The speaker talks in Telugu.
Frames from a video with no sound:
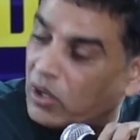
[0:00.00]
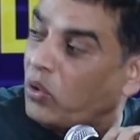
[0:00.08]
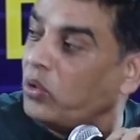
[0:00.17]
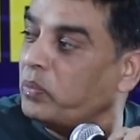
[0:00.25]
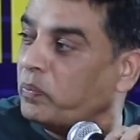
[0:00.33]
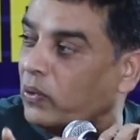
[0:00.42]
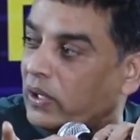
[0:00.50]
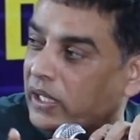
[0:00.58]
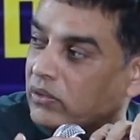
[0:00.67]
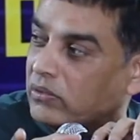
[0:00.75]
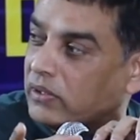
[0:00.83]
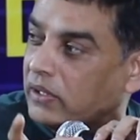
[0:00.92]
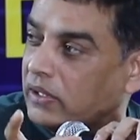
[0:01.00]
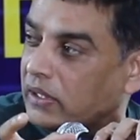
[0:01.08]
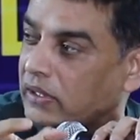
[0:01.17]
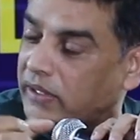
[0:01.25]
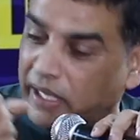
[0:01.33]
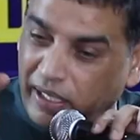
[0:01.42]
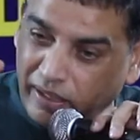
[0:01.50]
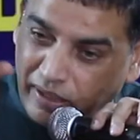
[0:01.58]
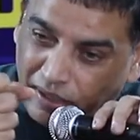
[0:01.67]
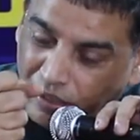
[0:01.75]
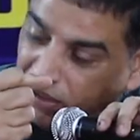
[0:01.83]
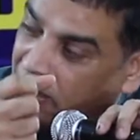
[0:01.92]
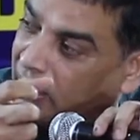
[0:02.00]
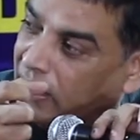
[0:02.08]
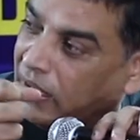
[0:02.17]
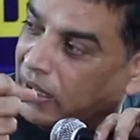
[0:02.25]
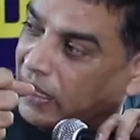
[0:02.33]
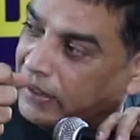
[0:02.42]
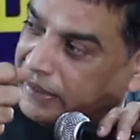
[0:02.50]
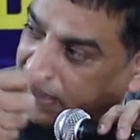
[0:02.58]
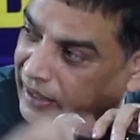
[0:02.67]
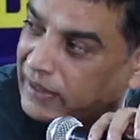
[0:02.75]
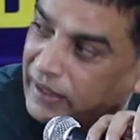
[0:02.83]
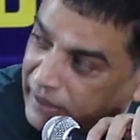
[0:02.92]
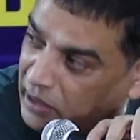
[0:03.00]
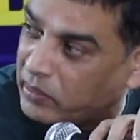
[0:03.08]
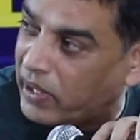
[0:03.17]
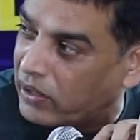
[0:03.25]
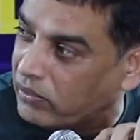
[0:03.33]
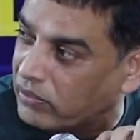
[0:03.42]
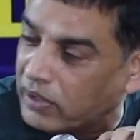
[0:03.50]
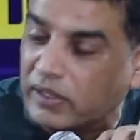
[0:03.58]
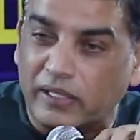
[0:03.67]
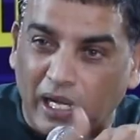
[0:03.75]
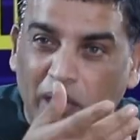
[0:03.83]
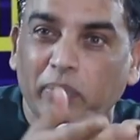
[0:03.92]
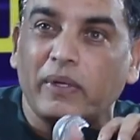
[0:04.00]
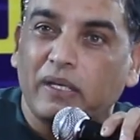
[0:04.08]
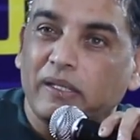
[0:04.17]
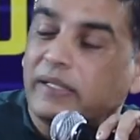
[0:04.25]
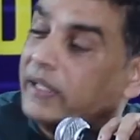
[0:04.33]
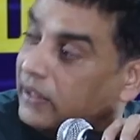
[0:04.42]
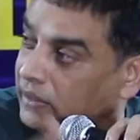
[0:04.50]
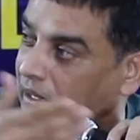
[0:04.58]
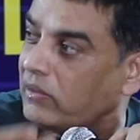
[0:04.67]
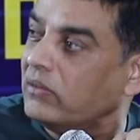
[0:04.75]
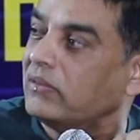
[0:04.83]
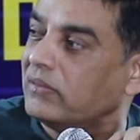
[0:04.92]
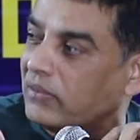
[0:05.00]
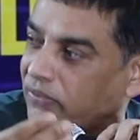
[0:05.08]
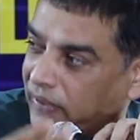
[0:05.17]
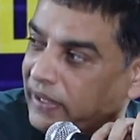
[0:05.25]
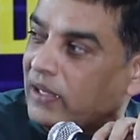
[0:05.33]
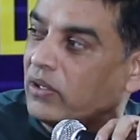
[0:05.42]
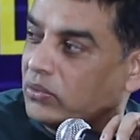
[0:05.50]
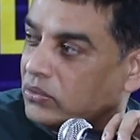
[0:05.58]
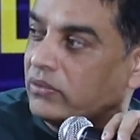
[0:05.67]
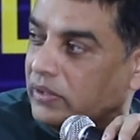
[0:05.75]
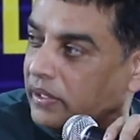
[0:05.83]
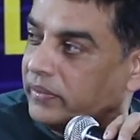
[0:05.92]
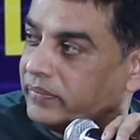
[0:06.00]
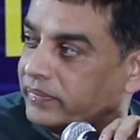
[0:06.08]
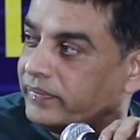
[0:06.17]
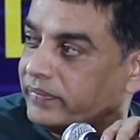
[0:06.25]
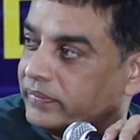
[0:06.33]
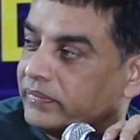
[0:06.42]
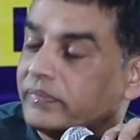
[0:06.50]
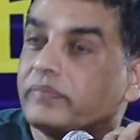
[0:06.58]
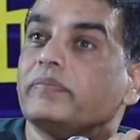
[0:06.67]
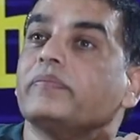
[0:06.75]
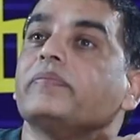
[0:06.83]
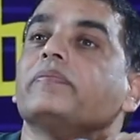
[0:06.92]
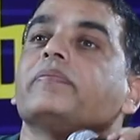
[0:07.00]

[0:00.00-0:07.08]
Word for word: క్రౌడ్ పుల్లింగ్ ఉంటుంది దేనికి టికెట్ల డిమాండ్ ఉంటుంది దాన్ని బట్టే థియేటర్లు ఫైనల్ అవుతుంటాయి